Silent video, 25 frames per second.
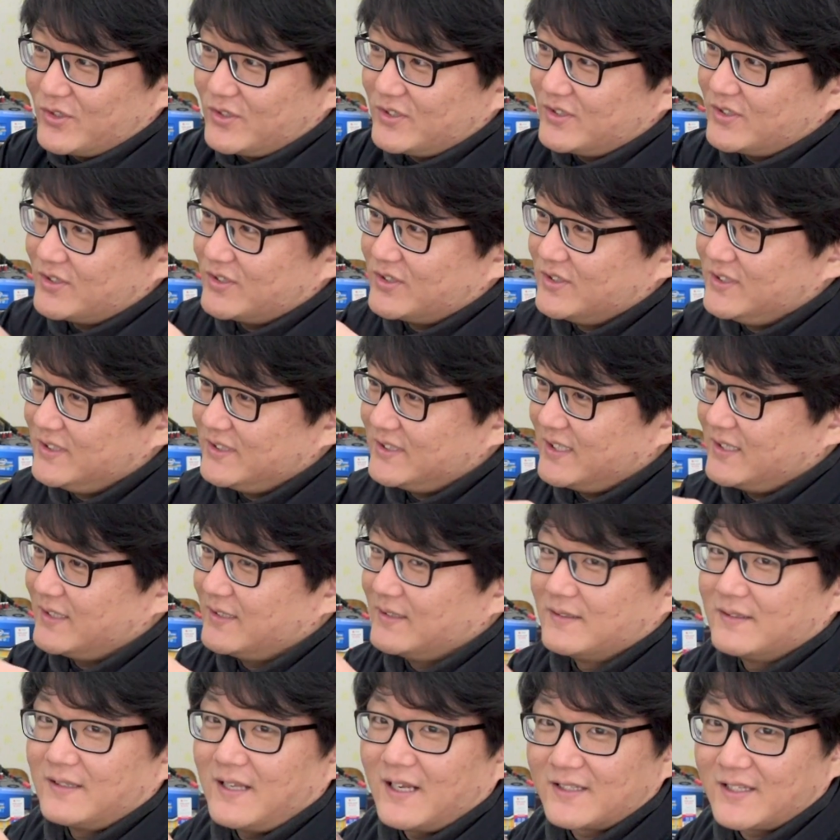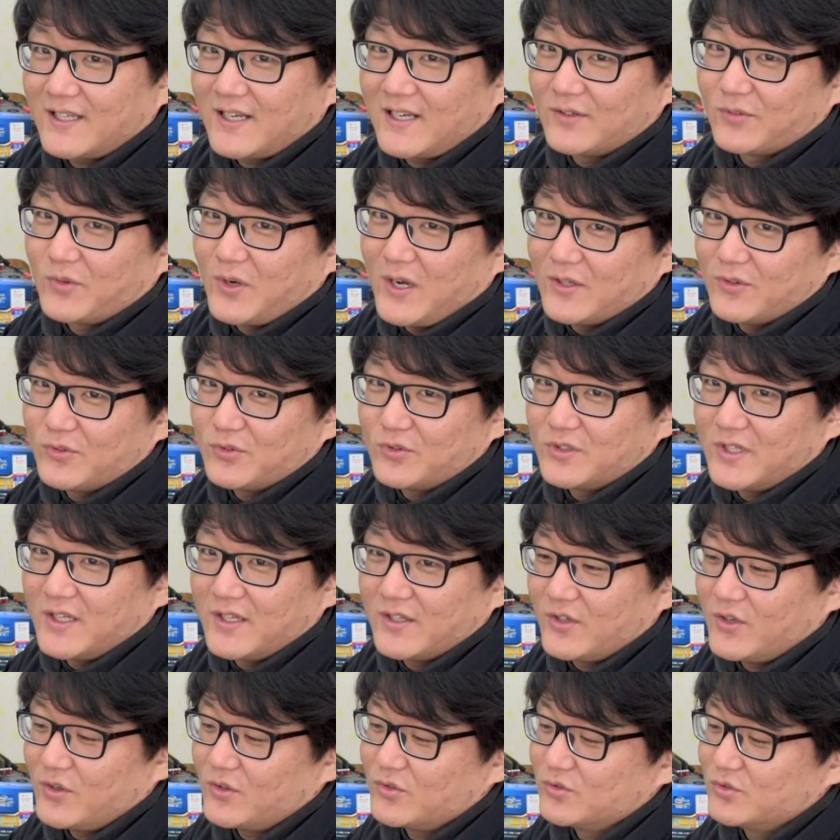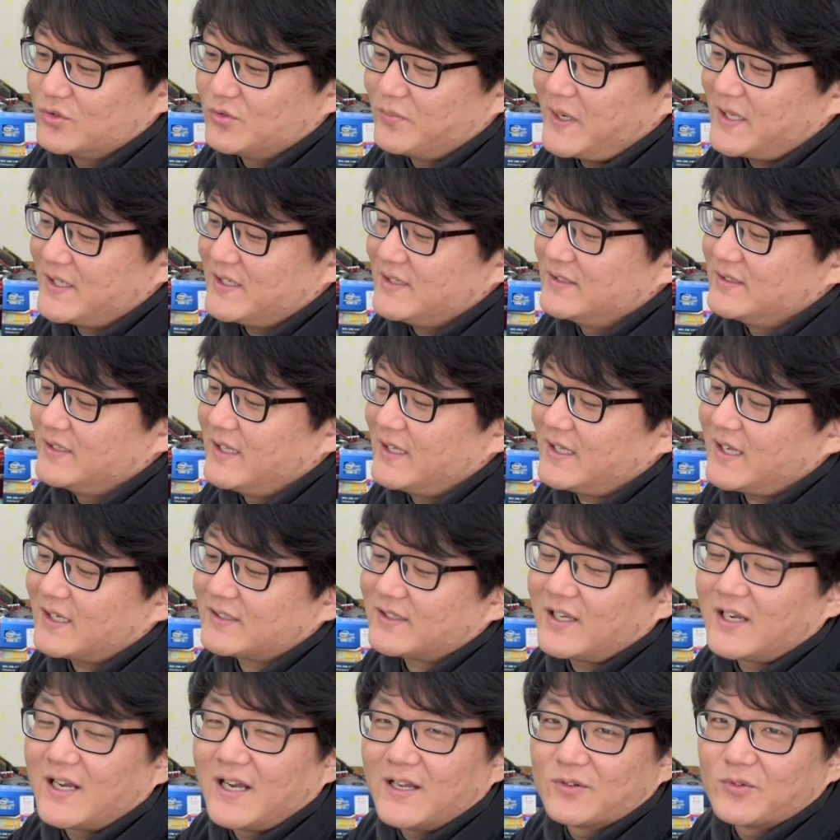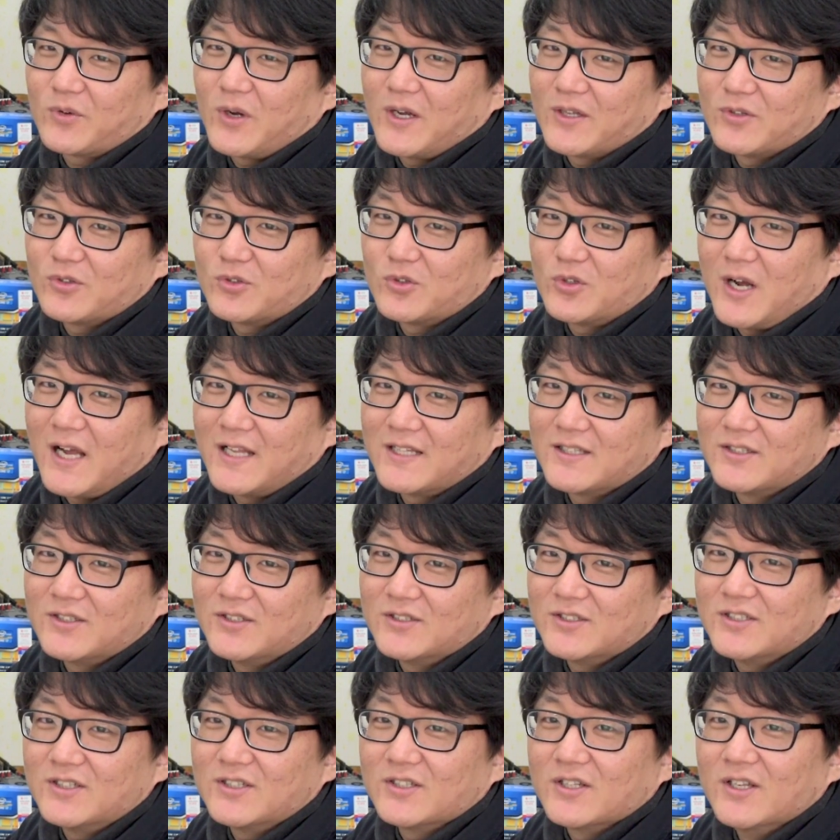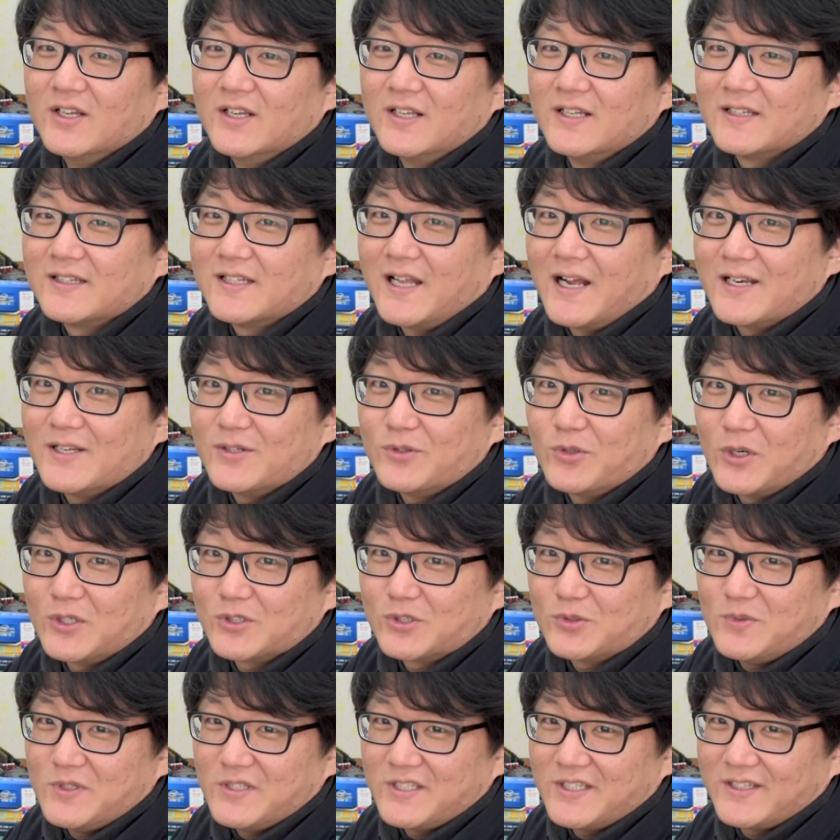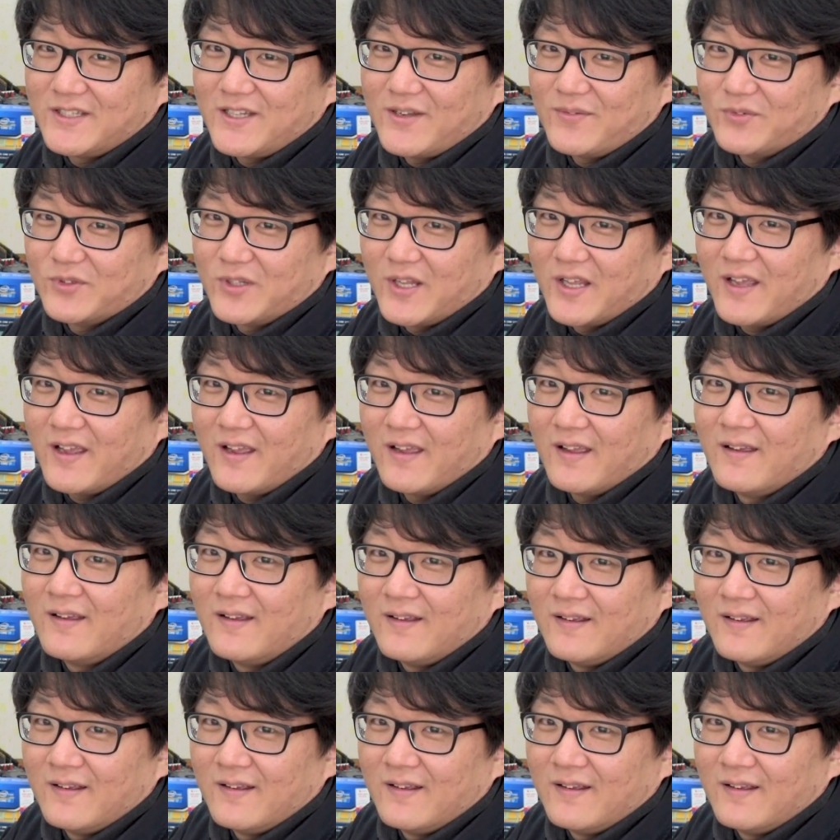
그거는 이제 딱딱한 관으로 된 경우도 많이 있는데, 딱딱한 관으로 하는 거는 난이도가 좀 있기 때문에